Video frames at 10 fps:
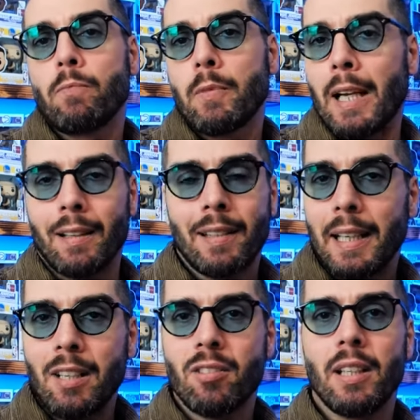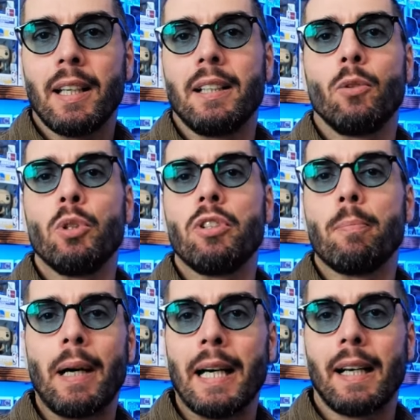caratteristiche di cui si
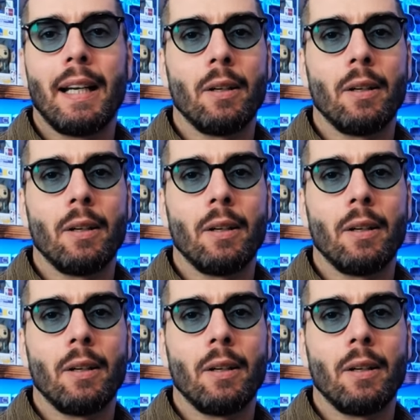parla,